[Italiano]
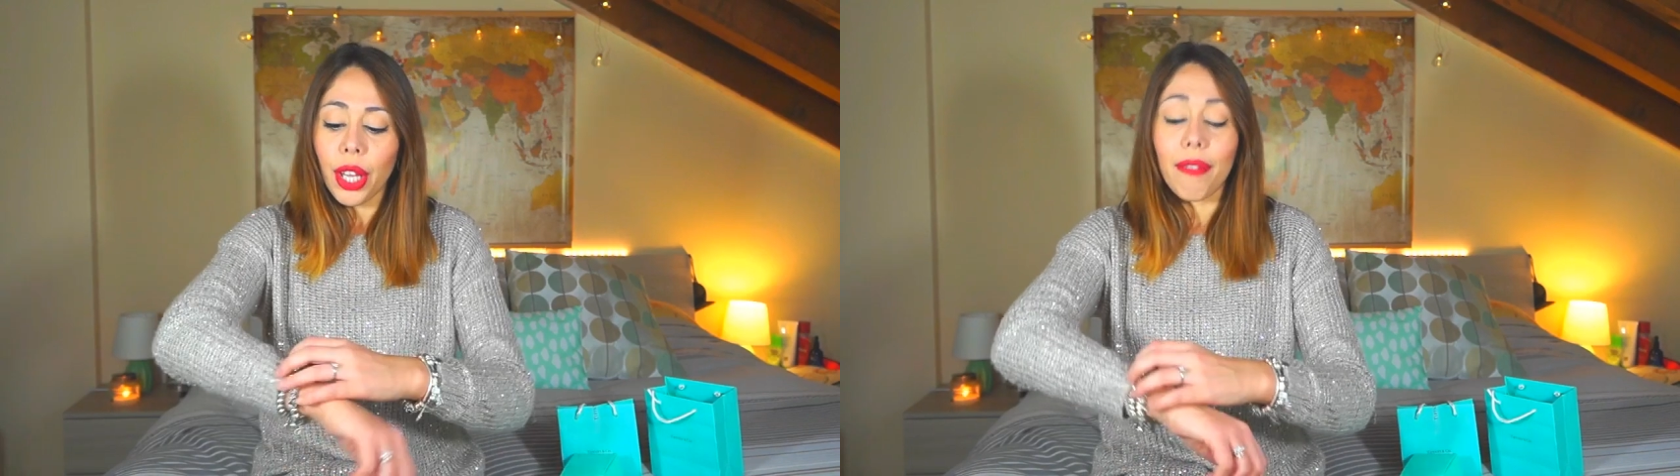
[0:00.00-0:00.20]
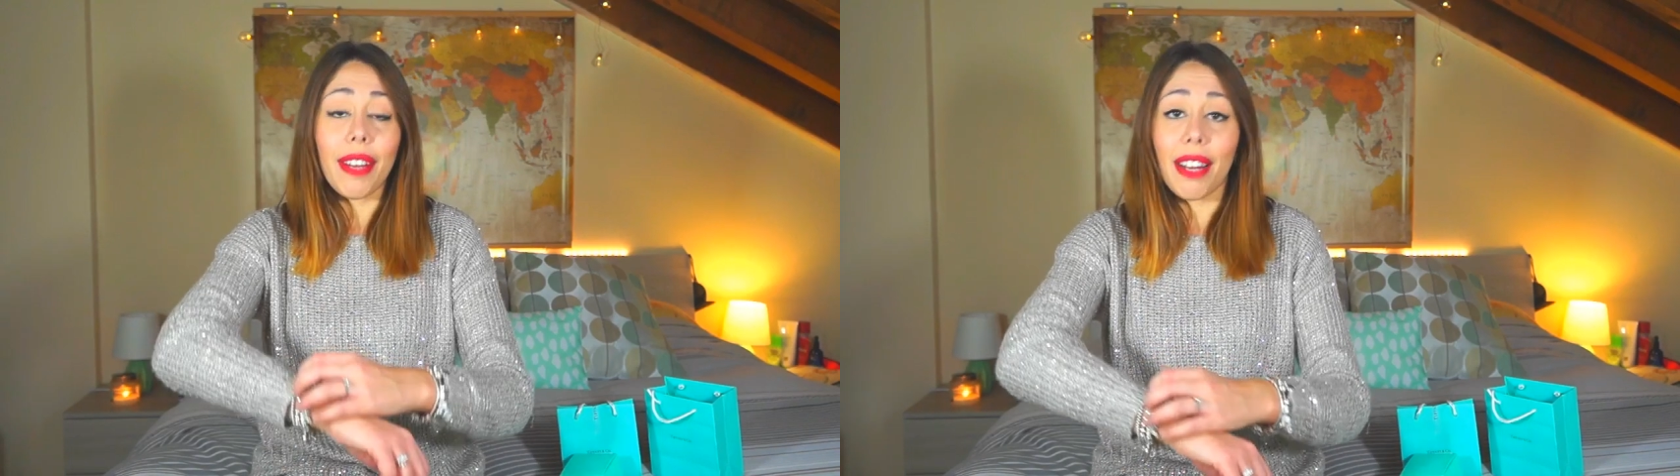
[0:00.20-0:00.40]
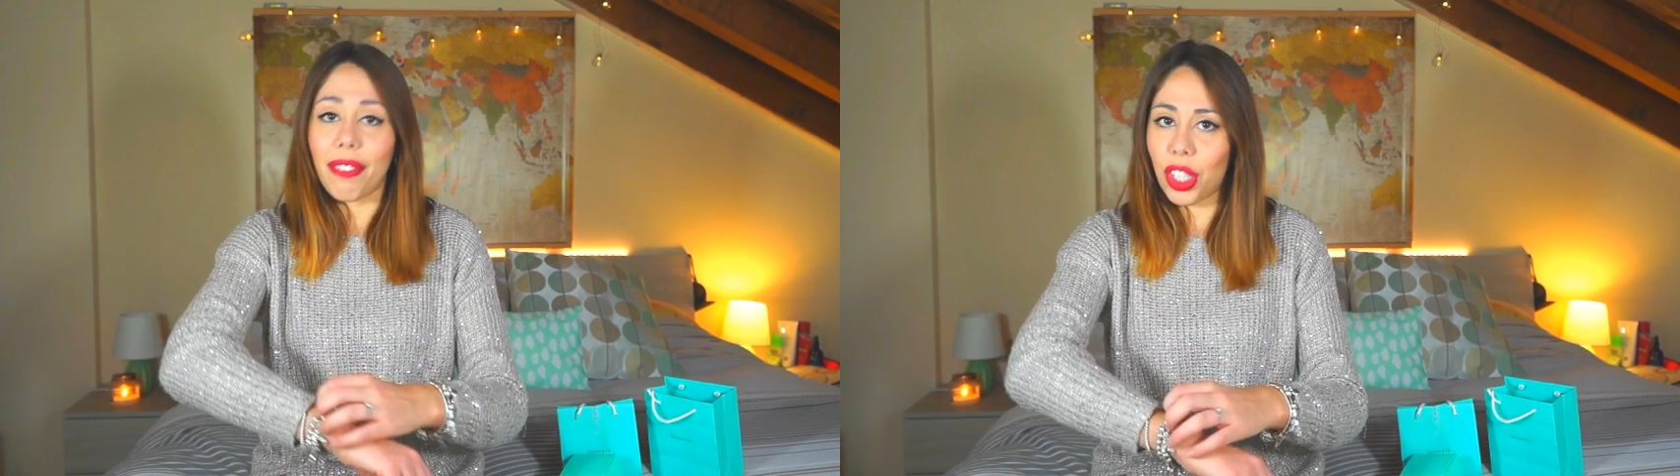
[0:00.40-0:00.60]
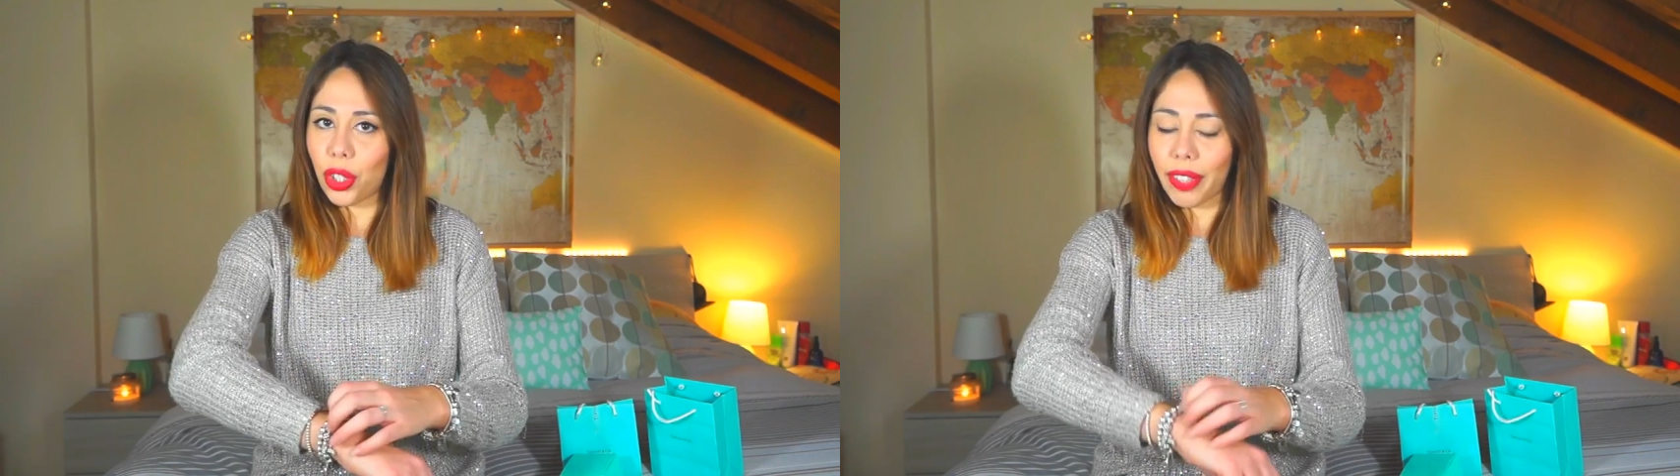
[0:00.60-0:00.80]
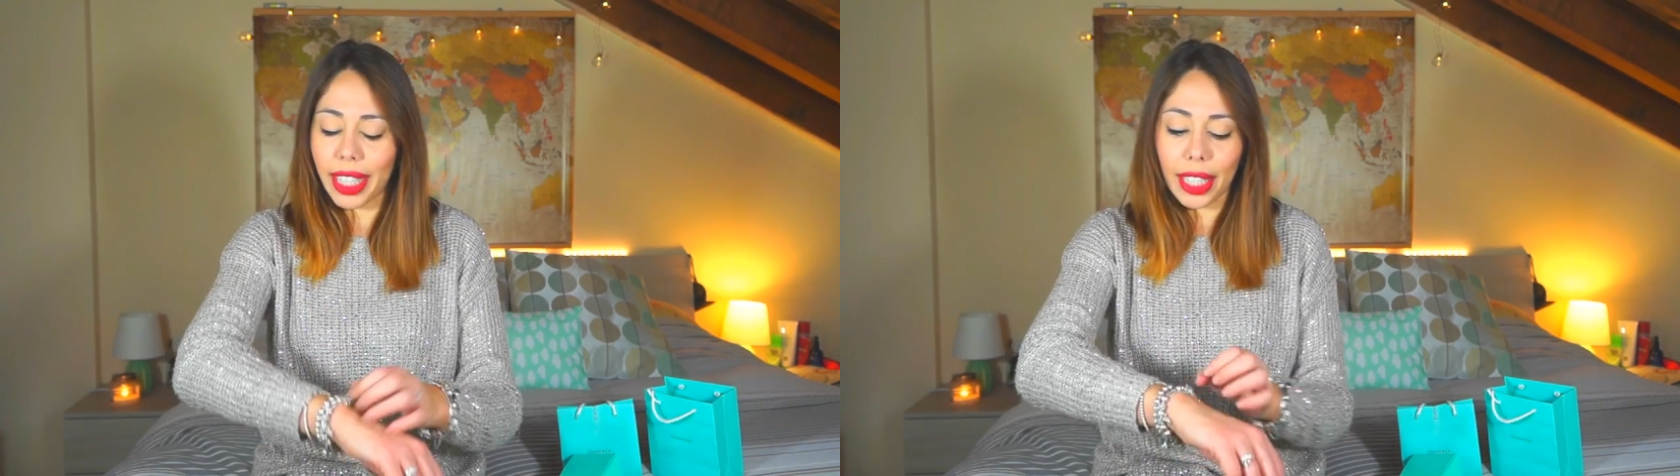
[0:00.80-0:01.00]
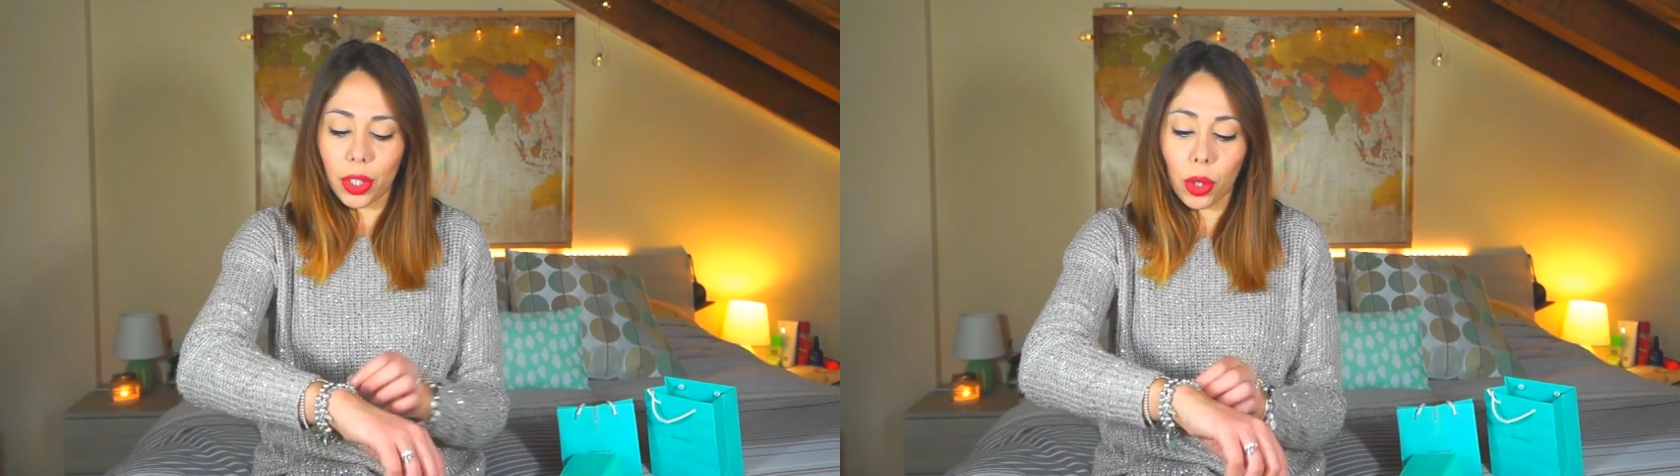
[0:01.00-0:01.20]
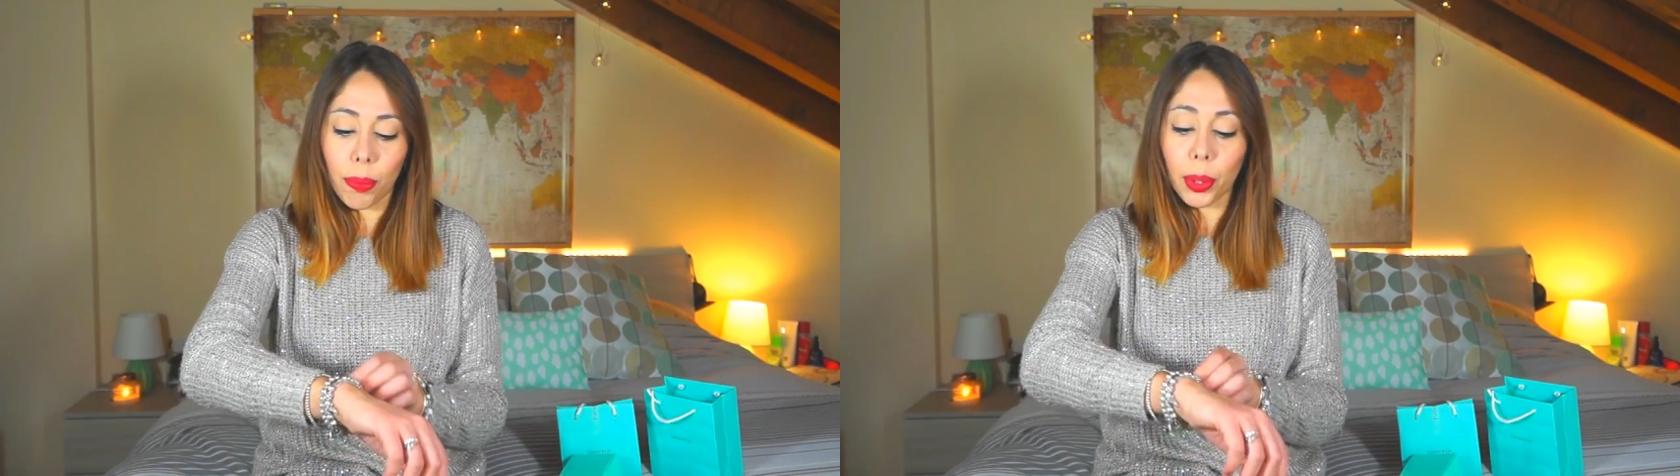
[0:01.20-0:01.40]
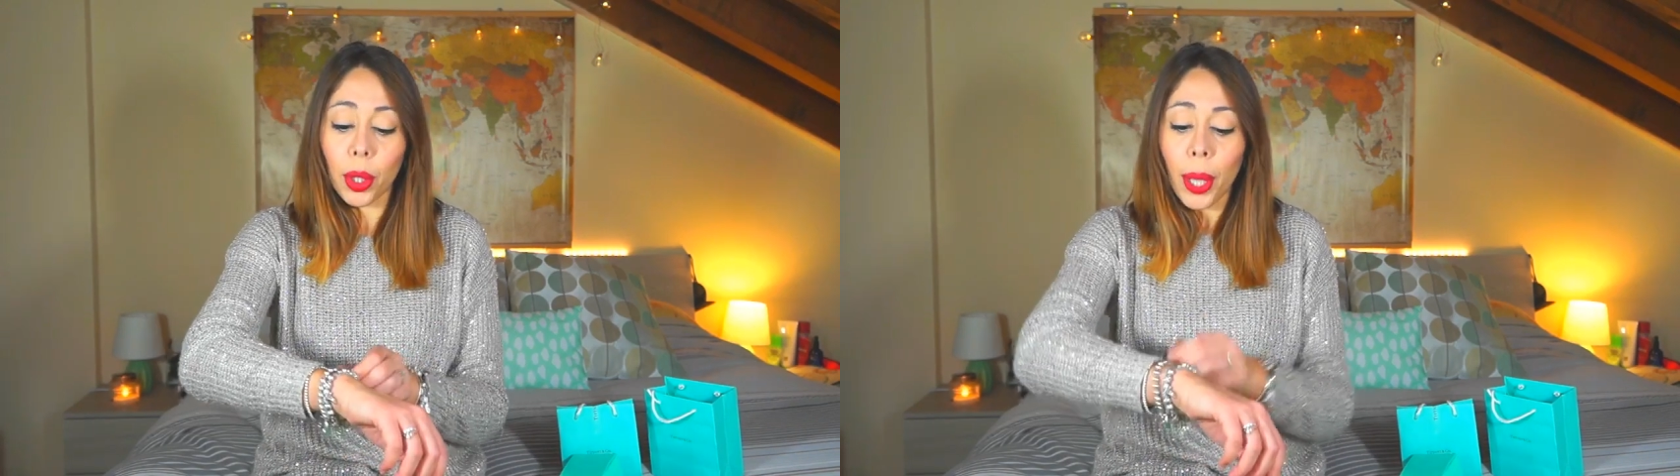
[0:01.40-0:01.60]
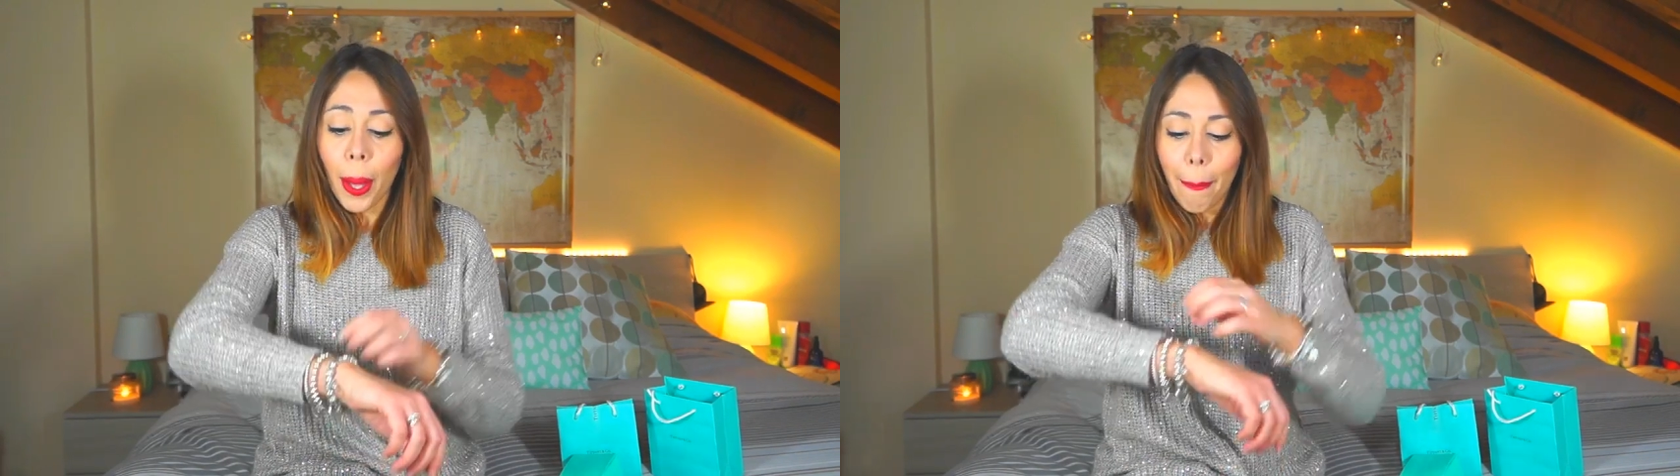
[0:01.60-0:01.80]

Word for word: ve la faccio vedere dopo.